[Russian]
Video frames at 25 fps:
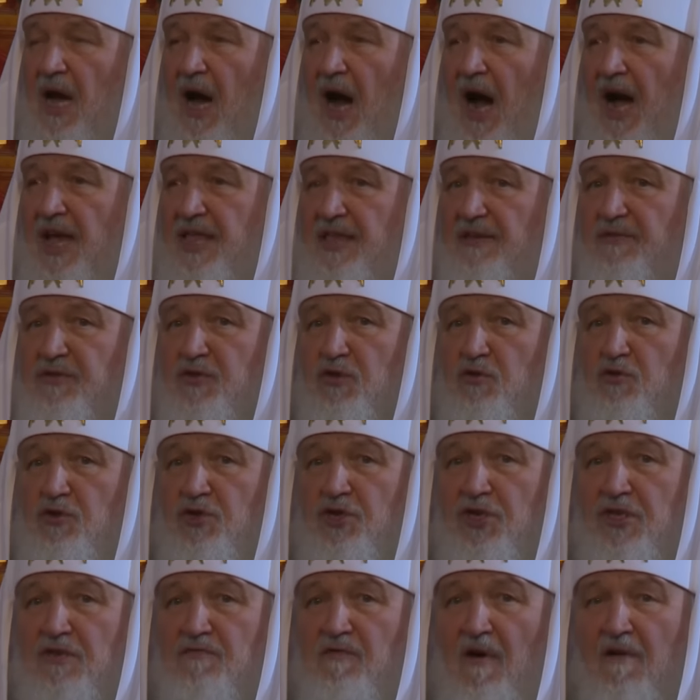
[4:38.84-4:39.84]
Они в
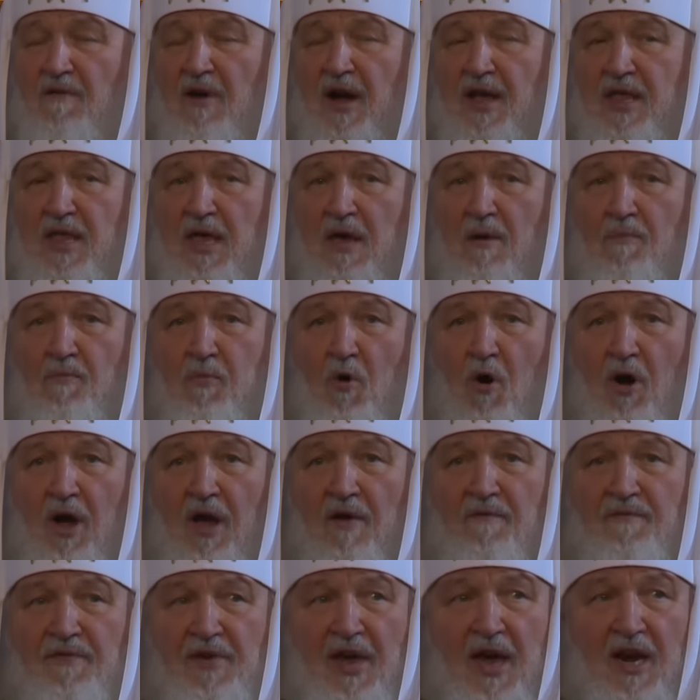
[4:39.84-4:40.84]
существование Бога
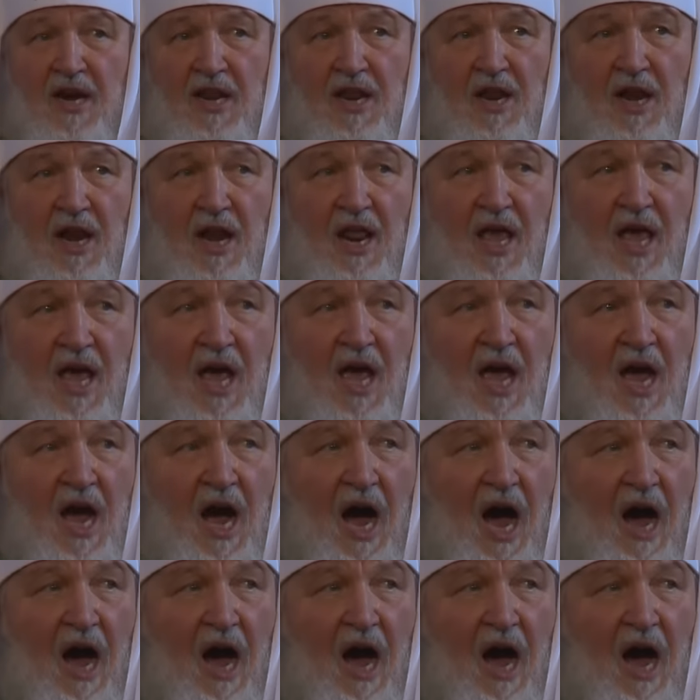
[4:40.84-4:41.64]
верили,